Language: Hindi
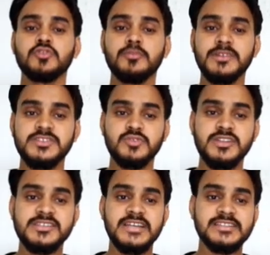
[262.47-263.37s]
तो बच्चों
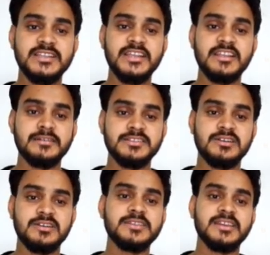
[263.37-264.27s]
ने छात्र क्रिया में
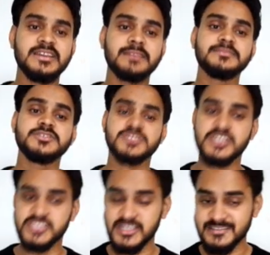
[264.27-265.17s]
जवाब दिया कि हम इस
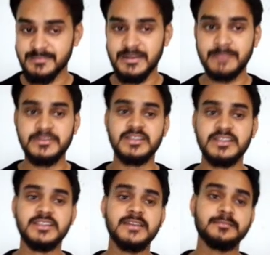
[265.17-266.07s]
शिक्षक से प्राप्त
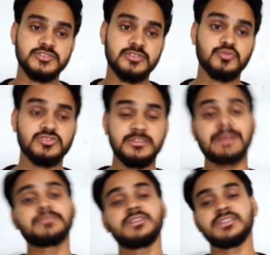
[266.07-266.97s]
करते हैं पुस्तकों से
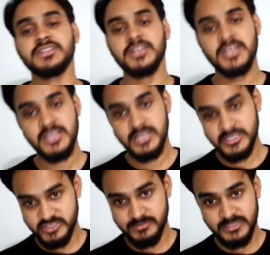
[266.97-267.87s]
प्राप्त करते हैं
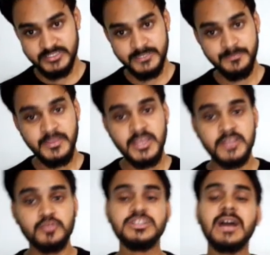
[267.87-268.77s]
अच्छी बात है
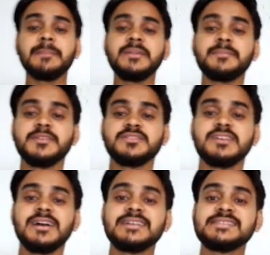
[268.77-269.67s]
दूसरा आपने प्रश्न
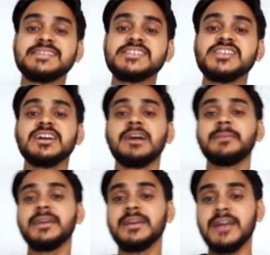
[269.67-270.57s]
कहा कि शिक्षक
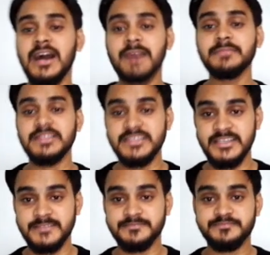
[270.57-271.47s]
हमें कहाँ मिलते
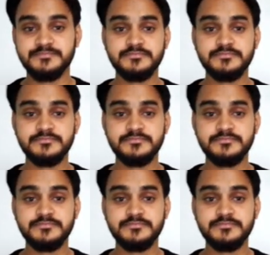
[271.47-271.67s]
हैं